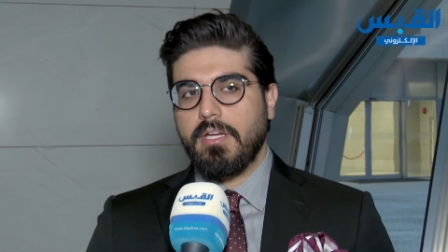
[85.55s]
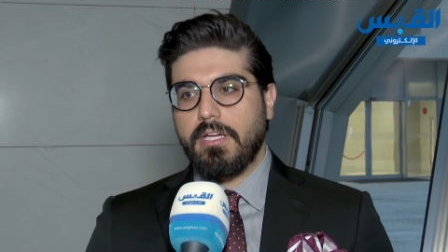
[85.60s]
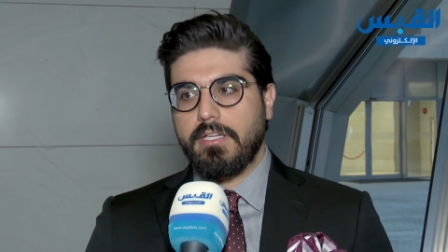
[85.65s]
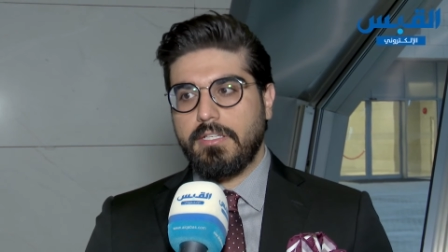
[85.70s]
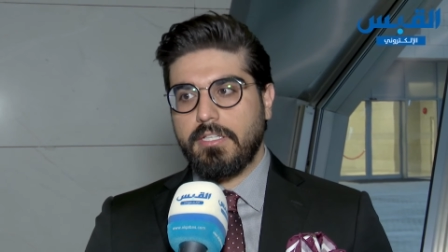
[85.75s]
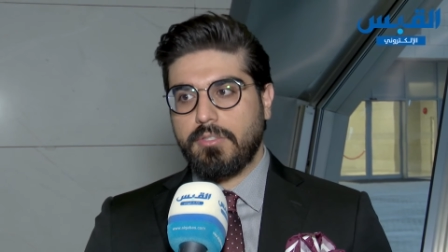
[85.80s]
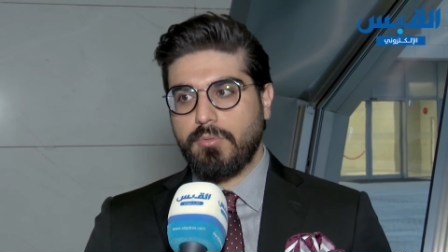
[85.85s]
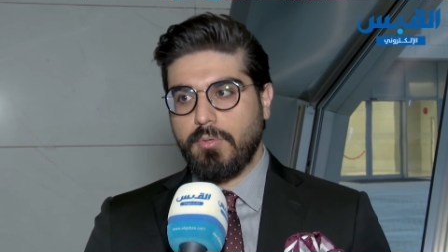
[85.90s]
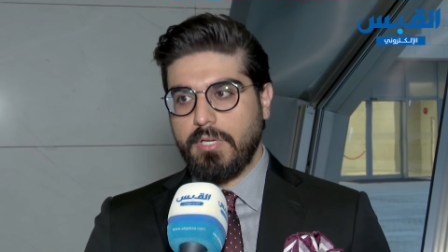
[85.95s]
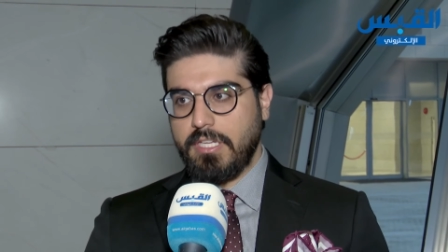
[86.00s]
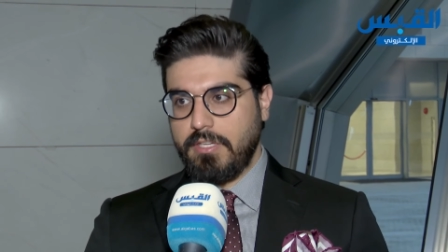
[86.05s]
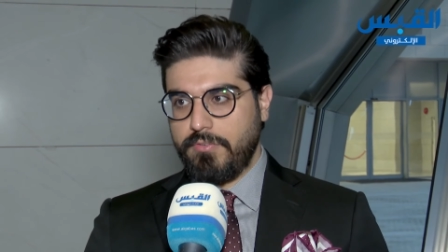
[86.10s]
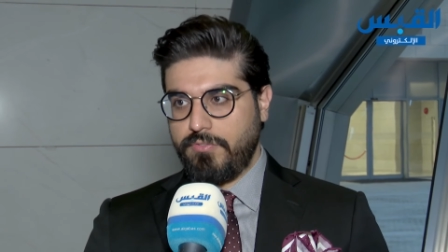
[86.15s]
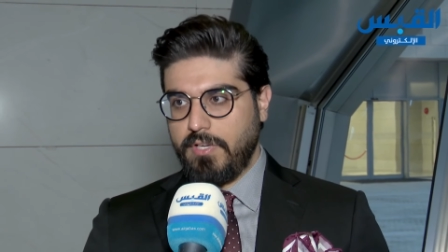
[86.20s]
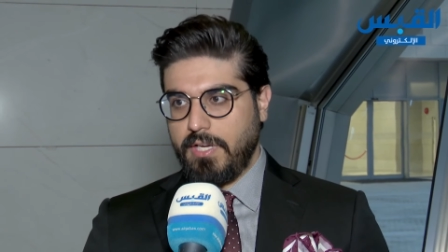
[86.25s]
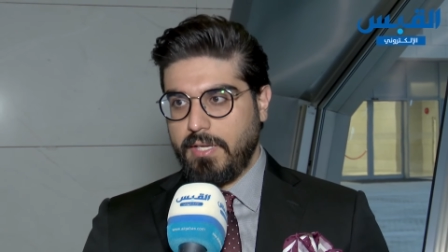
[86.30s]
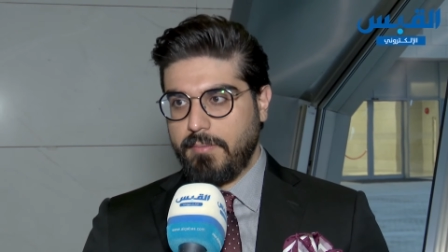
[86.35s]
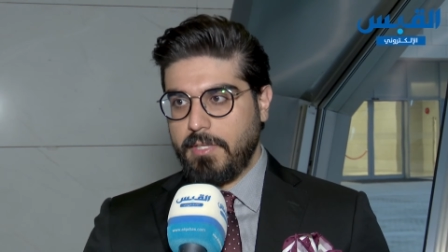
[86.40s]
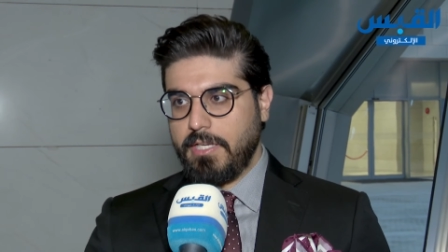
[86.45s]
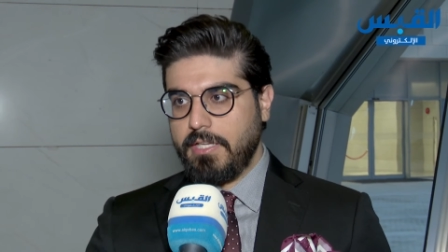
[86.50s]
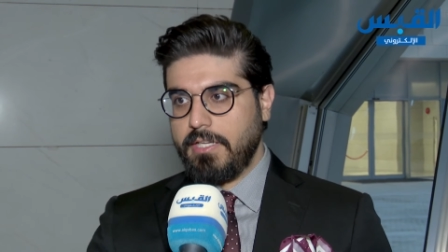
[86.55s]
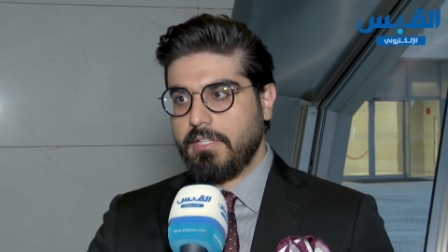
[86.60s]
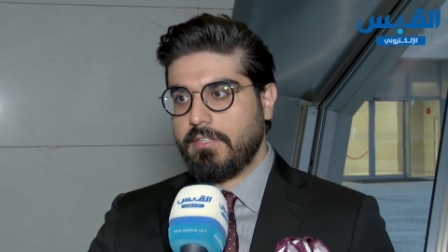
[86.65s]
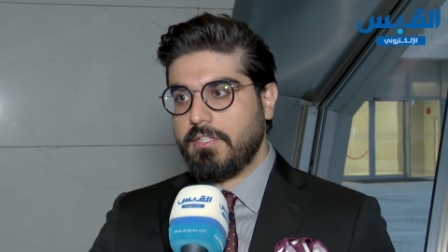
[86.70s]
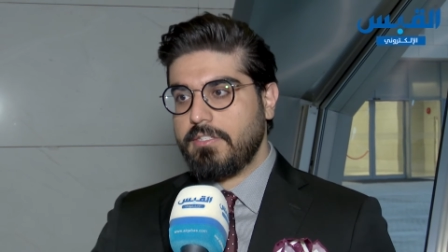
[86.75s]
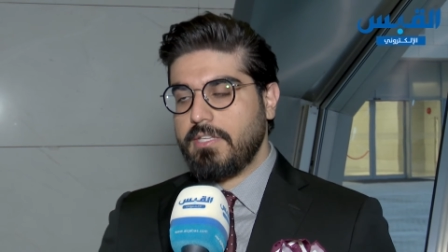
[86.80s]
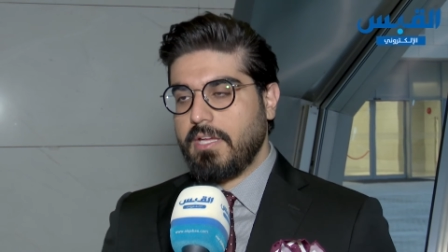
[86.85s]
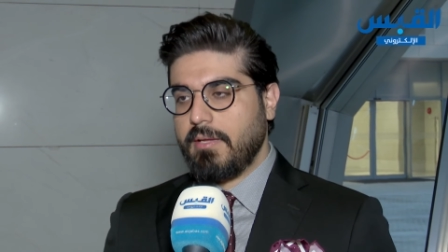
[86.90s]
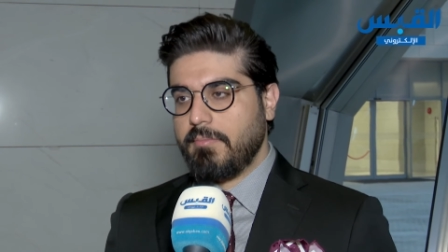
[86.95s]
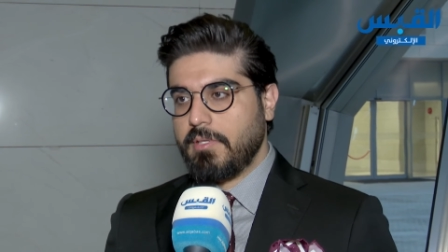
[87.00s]
ان توقف العمليه
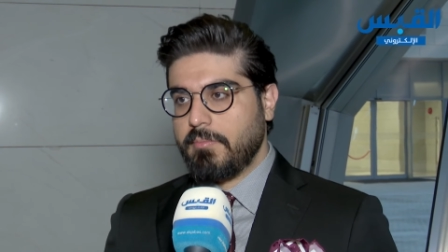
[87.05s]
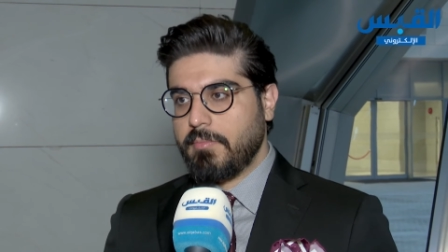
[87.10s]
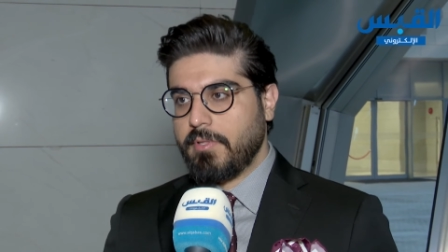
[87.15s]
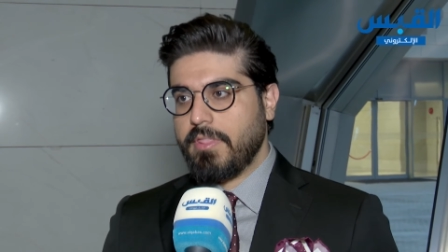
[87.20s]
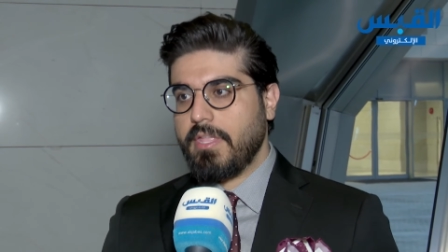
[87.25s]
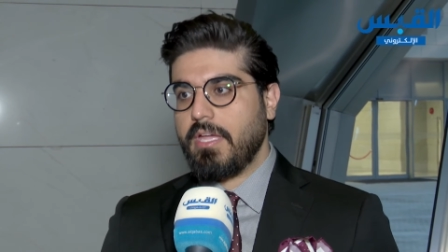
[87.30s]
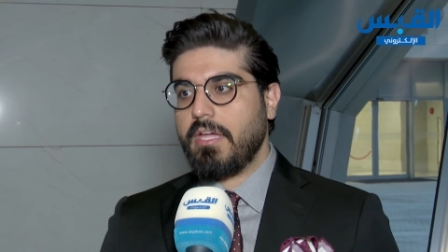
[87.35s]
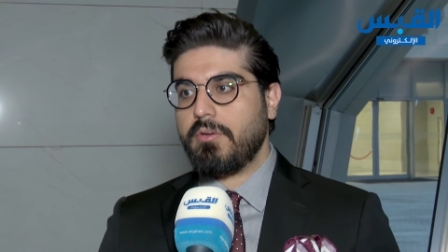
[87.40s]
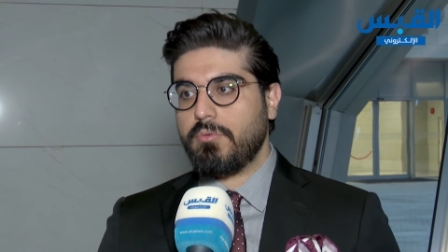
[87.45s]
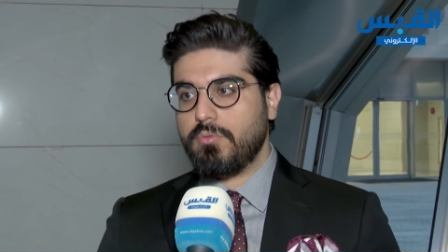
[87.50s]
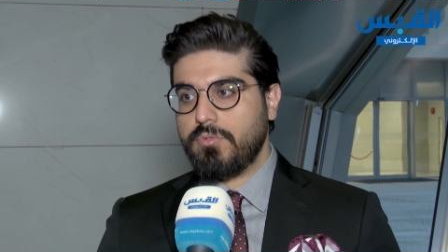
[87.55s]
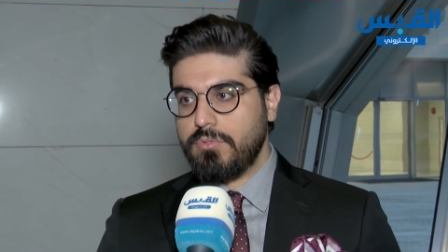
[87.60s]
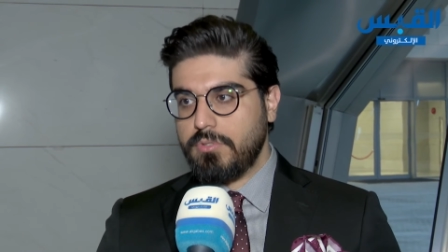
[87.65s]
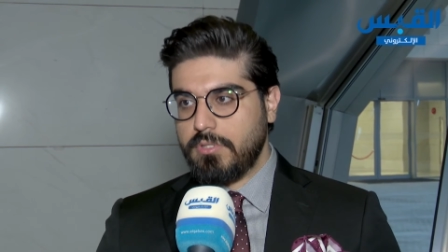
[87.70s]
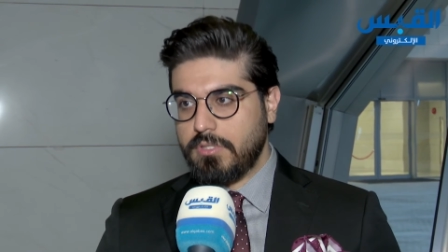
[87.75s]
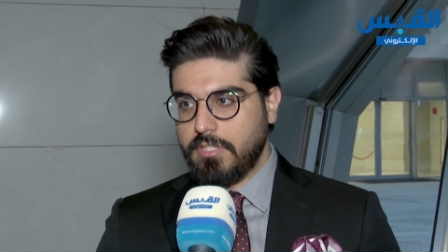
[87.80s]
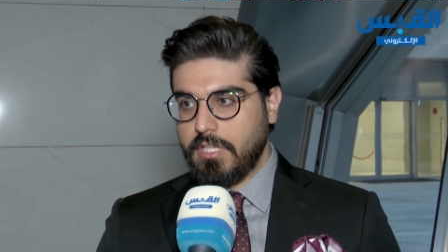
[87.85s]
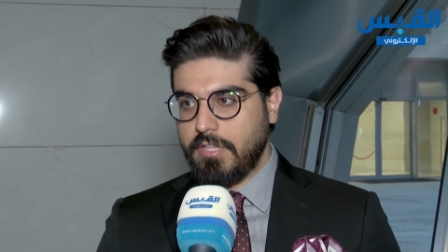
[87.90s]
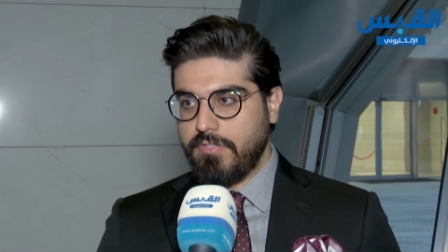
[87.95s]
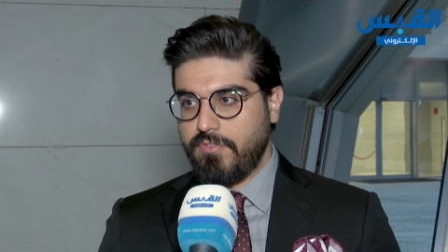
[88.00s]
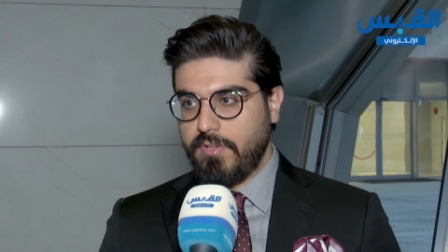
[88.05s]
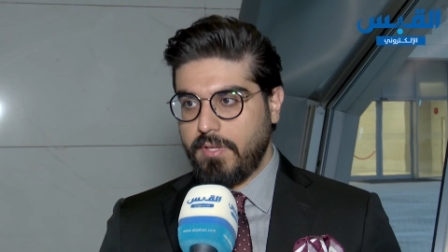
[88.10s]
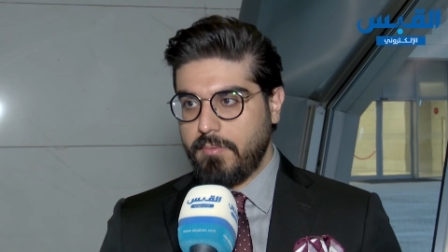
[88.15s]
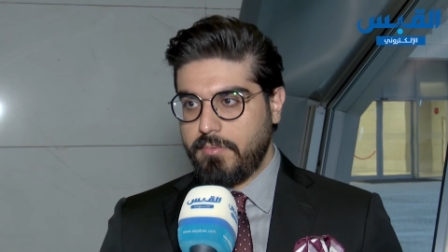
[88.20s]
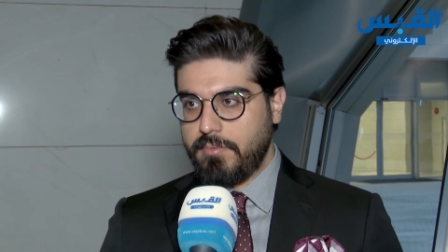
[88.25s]
تسحب المنظار وتنظفه